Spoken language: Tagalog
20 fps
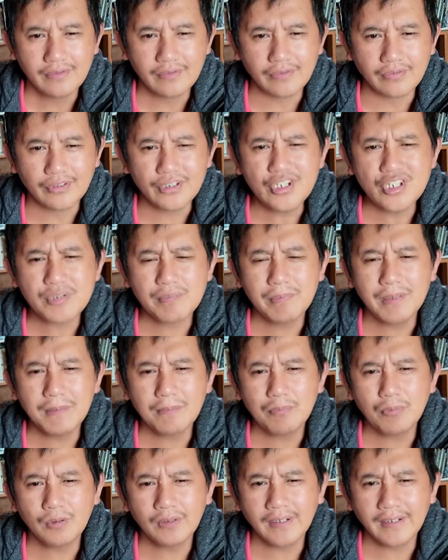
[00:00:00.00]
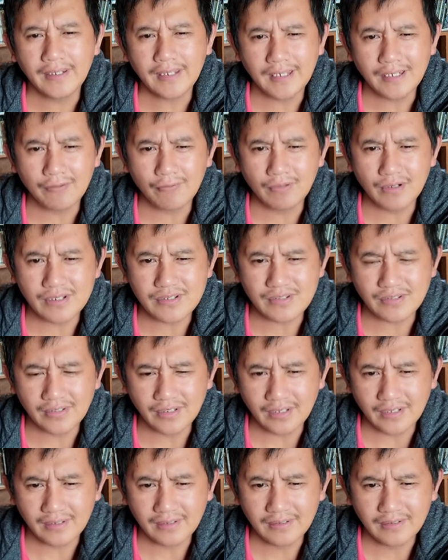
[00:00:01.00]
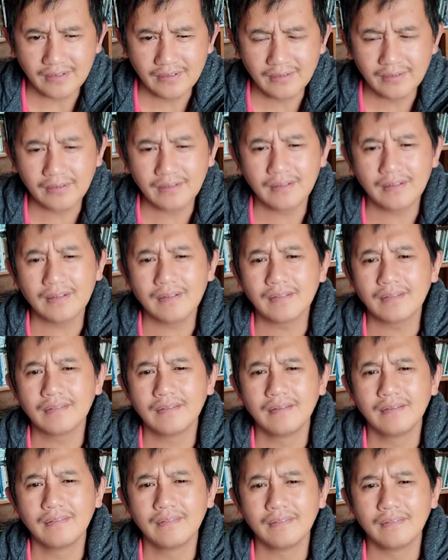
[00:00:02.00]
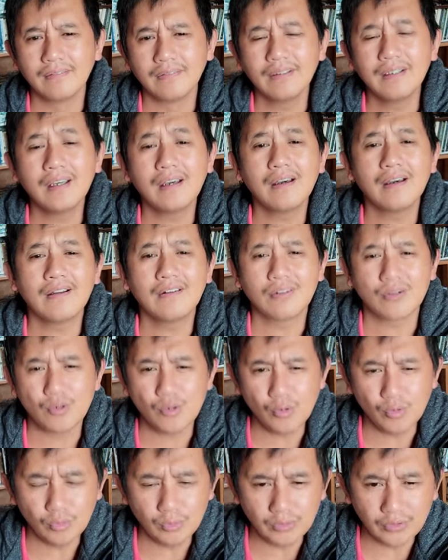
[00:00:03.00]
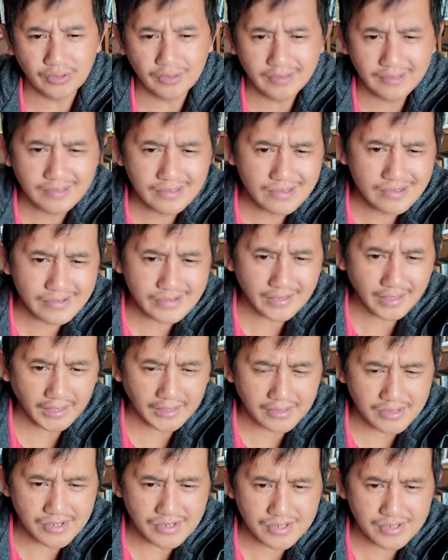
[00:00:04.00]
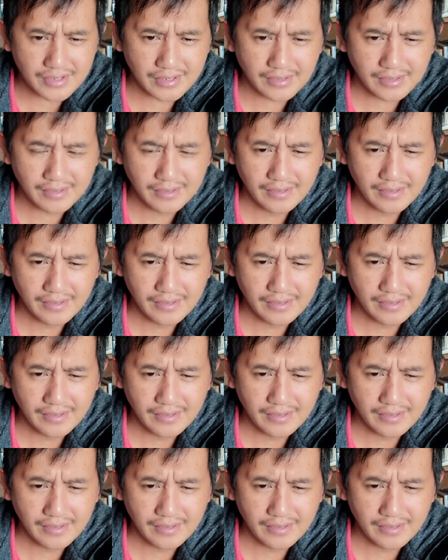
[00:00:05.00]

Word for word: These people nga nakadresa na kat they are called saints.